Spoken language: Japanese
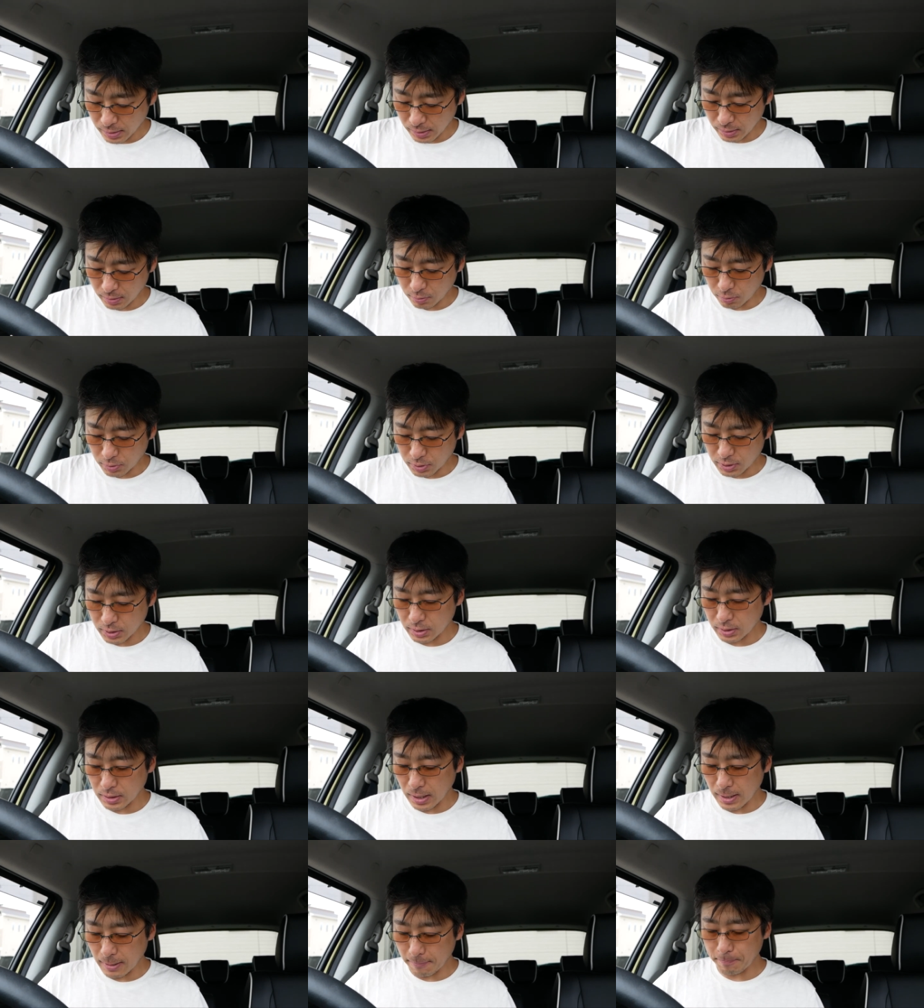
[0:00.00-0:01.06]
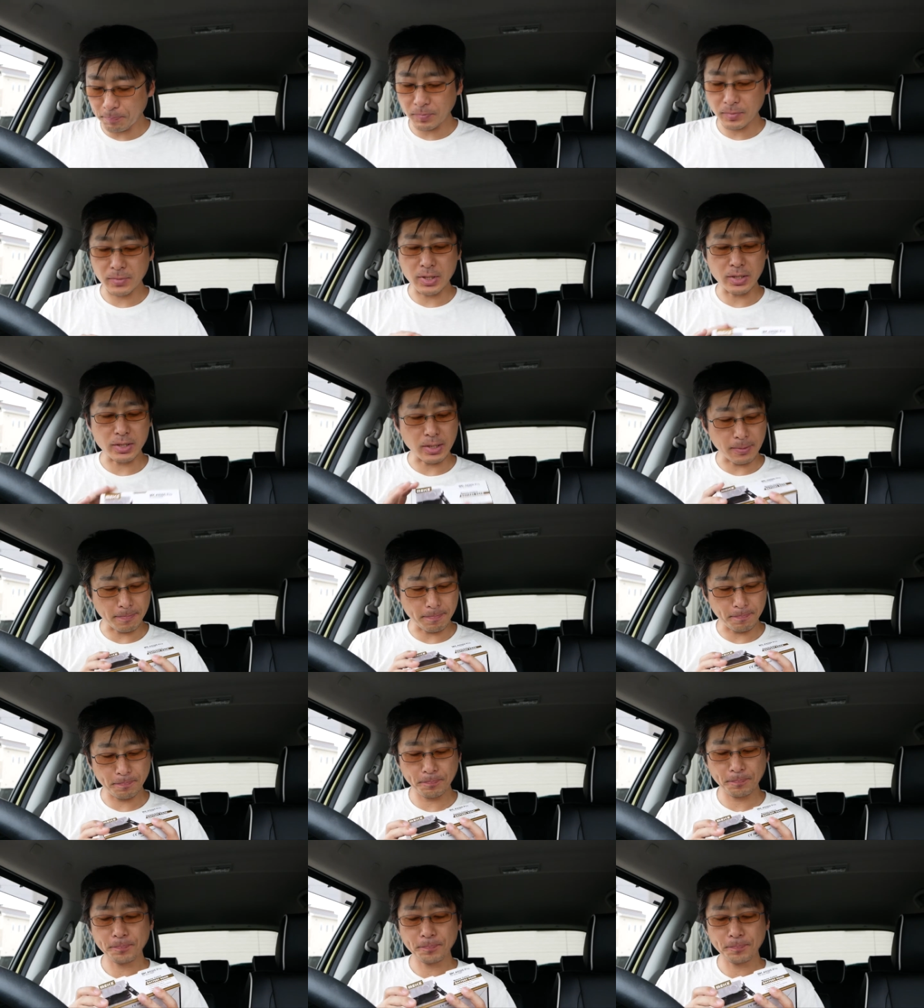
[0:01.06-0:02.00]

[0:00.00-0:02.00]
はい、こちら、じゃじゃん。